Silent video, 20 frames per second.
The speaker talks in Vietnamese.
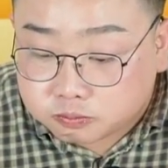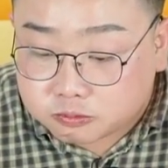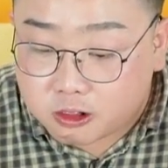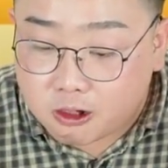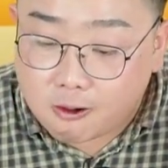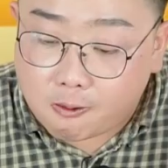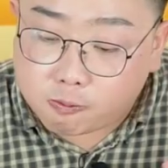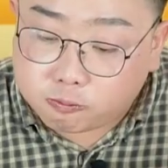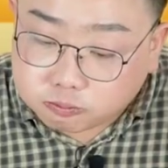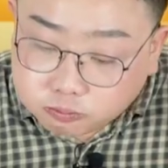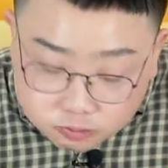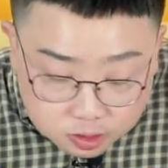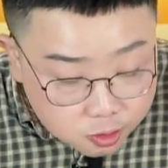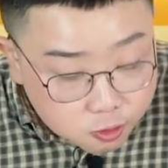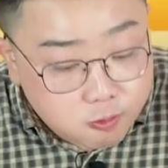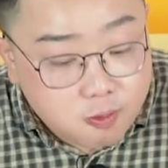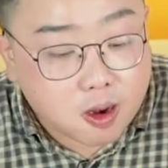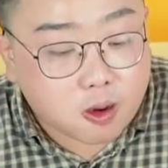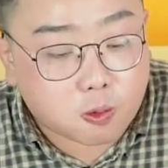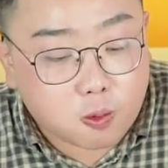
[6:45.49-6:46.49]
à,
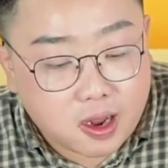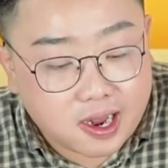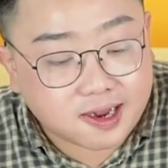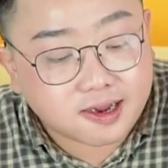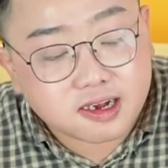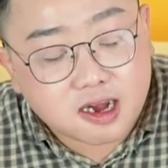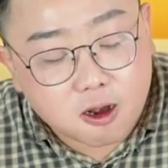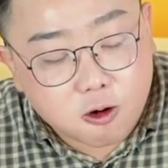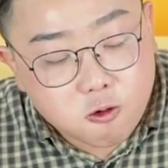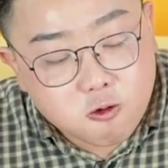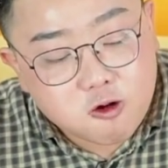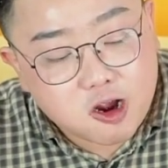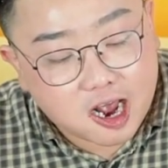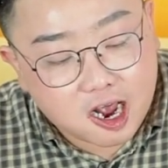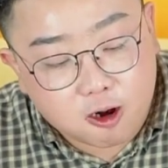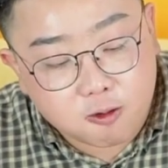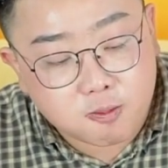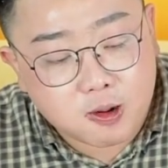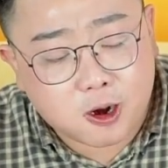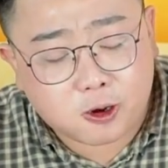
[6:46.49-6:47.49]
Nếu mà quán nấu
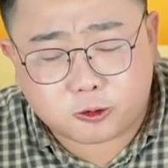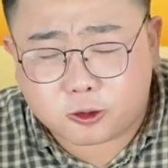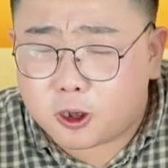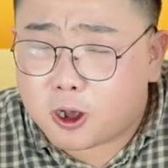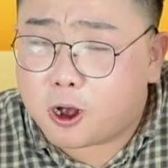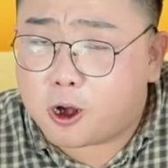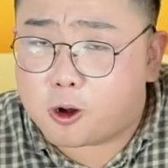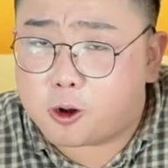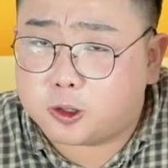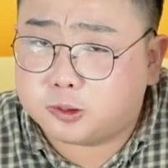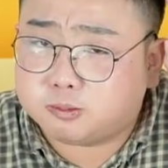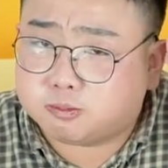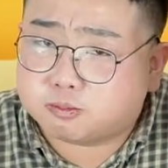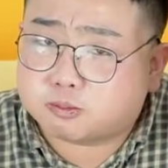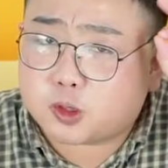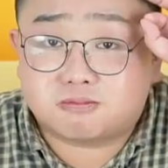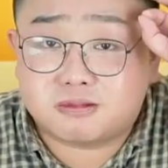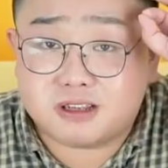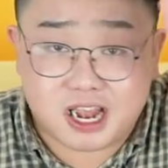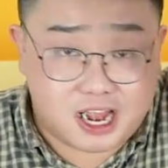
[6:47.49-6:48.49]
gạo mà nó hơi
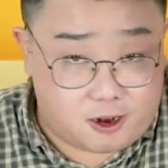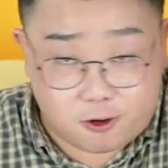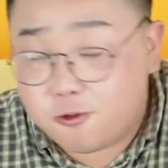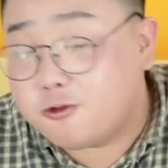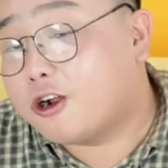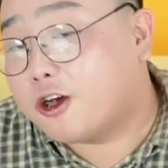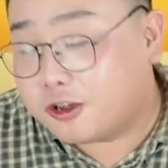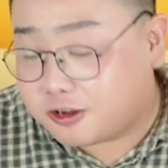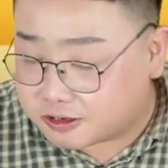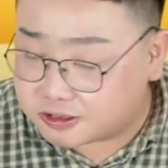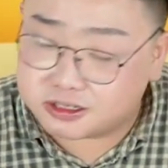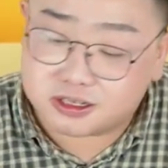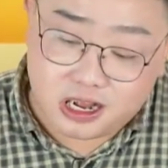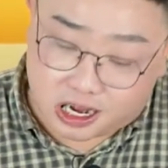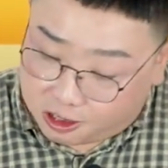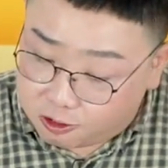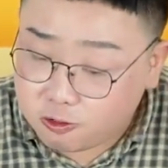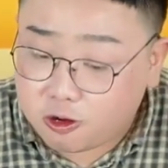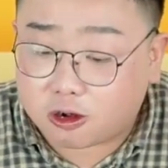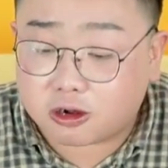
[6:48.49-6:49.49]
dẻo thôi,
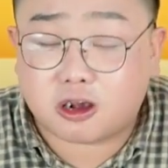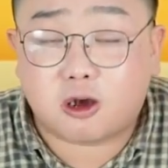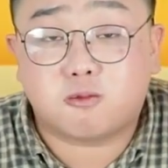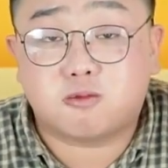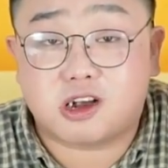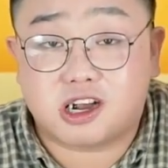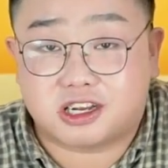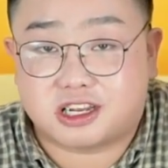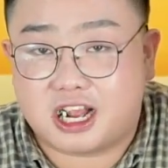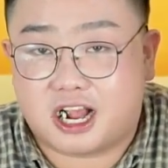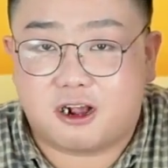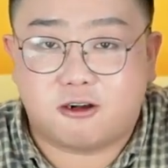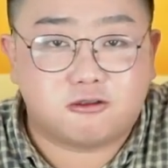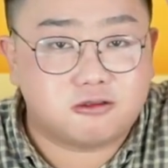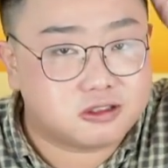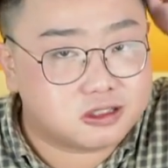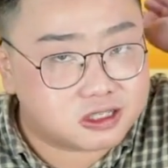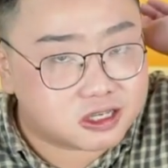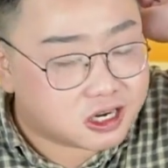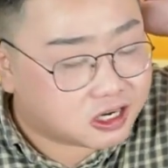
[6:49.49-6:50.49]
dẻo thôi, không cần
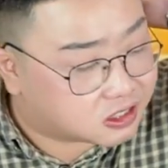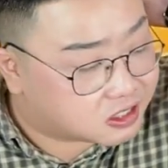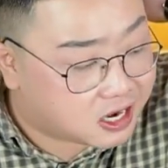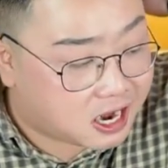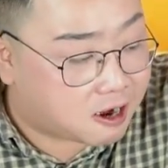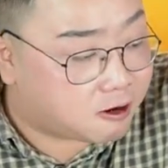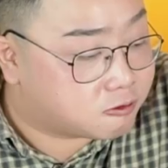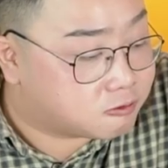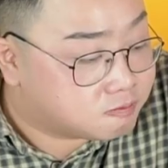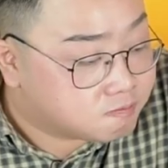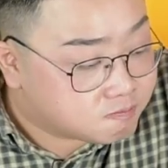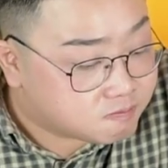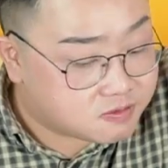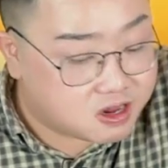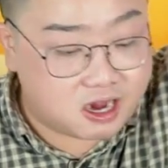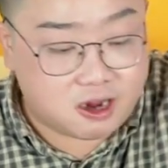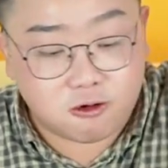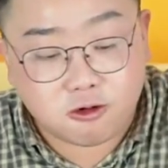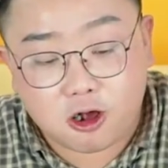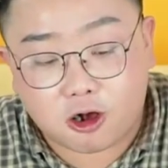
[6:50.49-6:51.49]
nhão, chỉ cần gạo
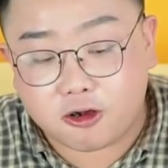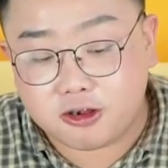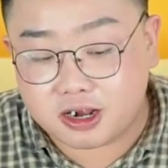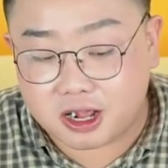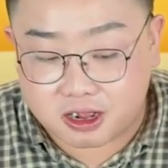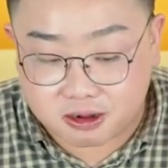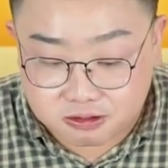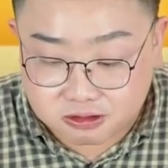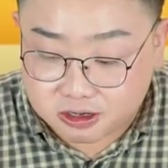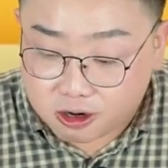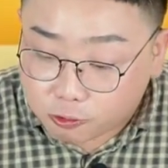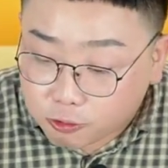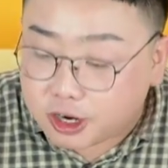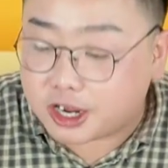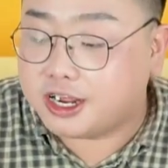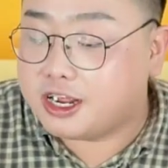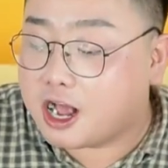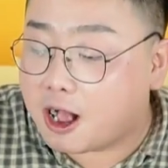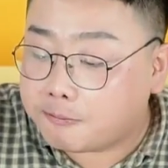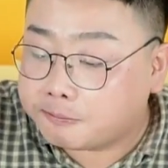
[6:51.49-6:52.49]
dẻo thôi là Gấu
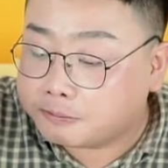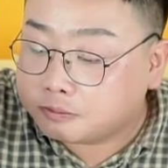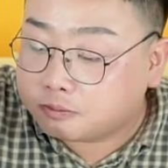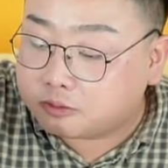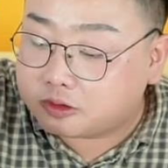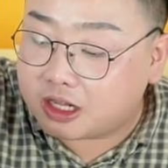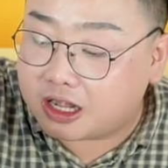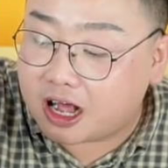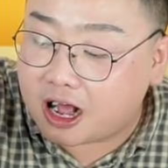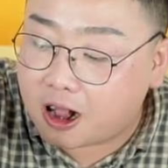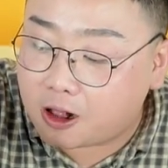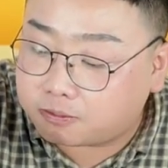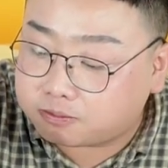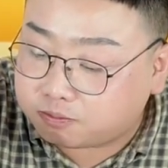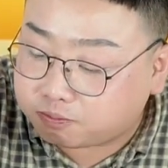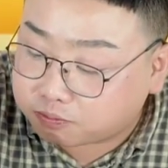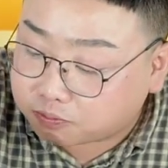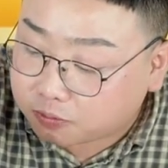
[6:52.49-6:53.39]
nghĩ là